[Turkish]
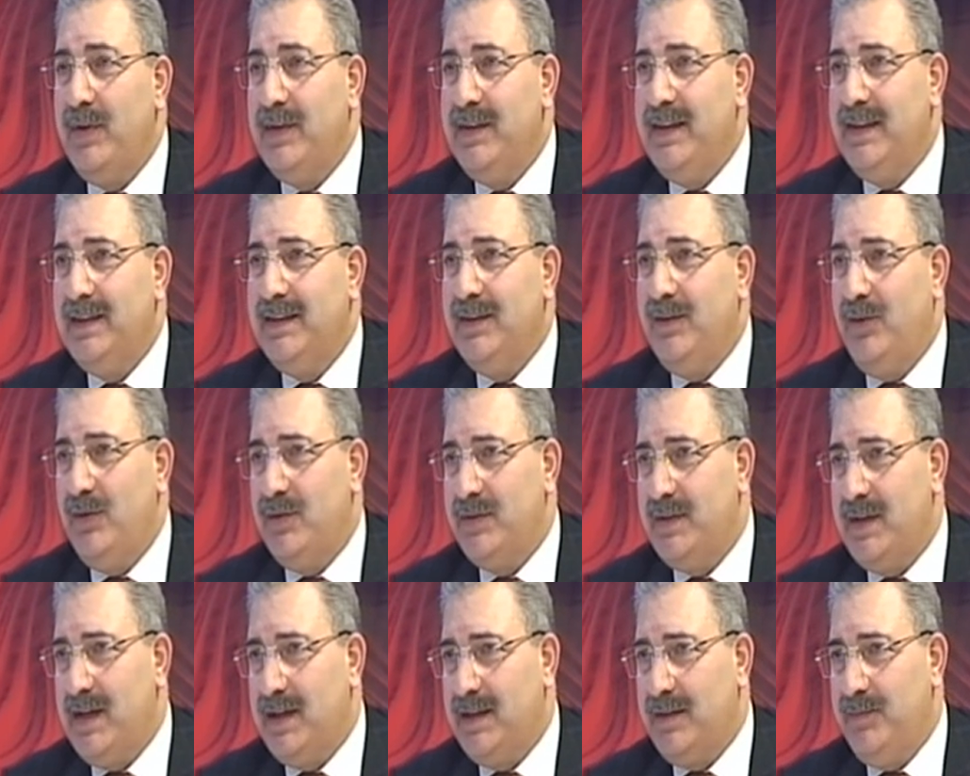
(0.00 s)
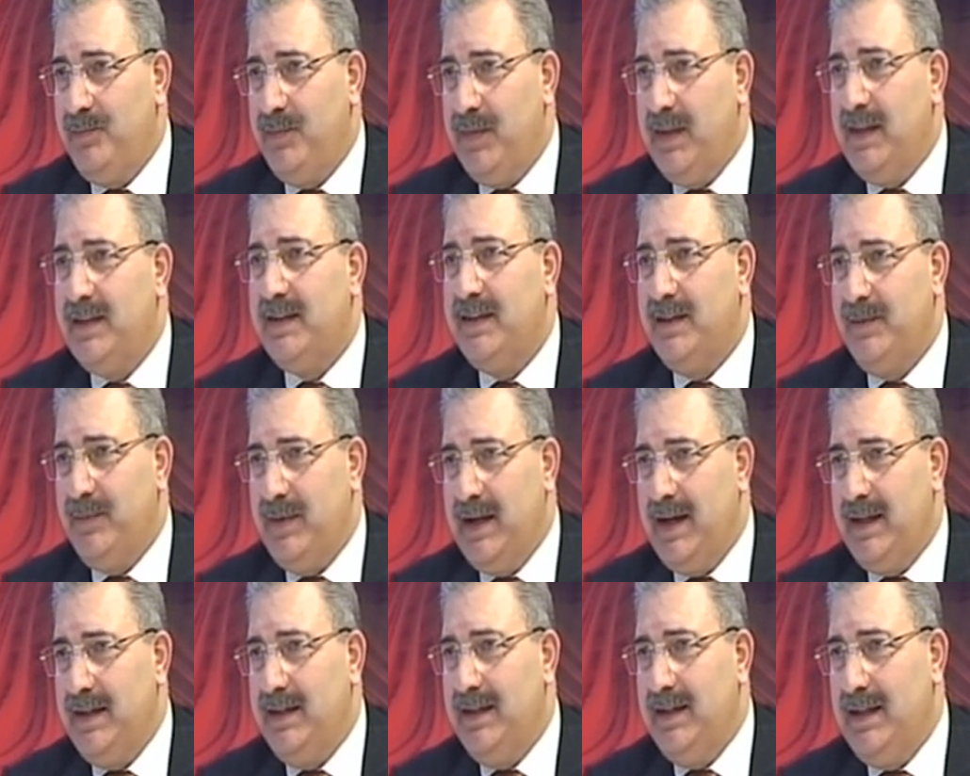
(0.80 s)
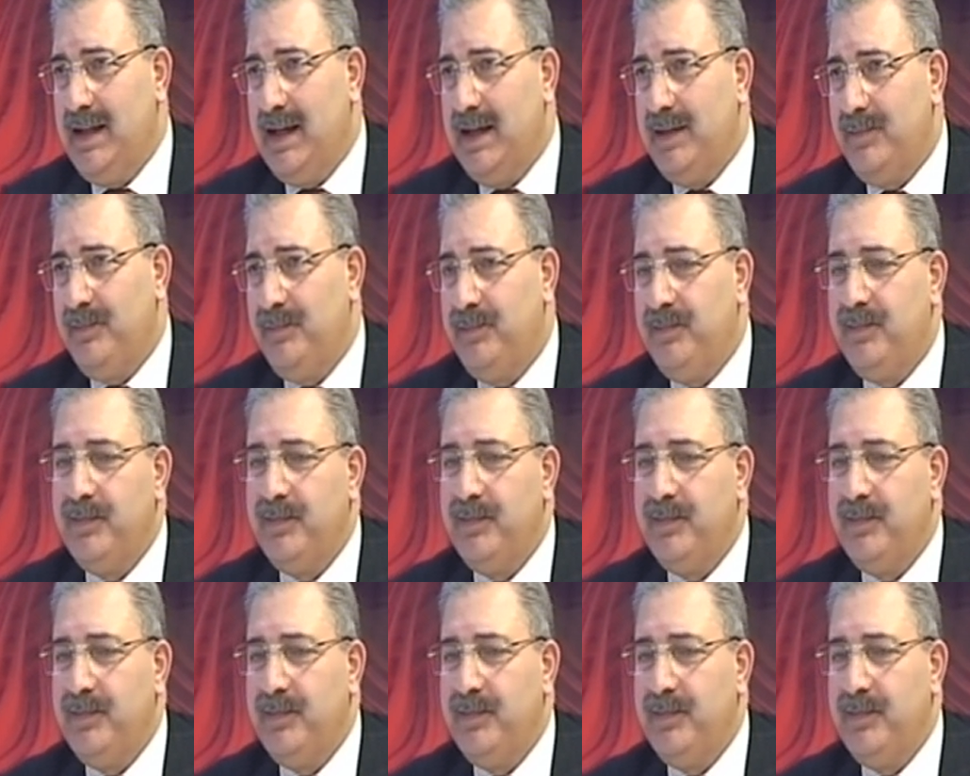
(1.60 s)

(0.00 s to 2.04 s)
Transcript: 17 Ocak itibariyle,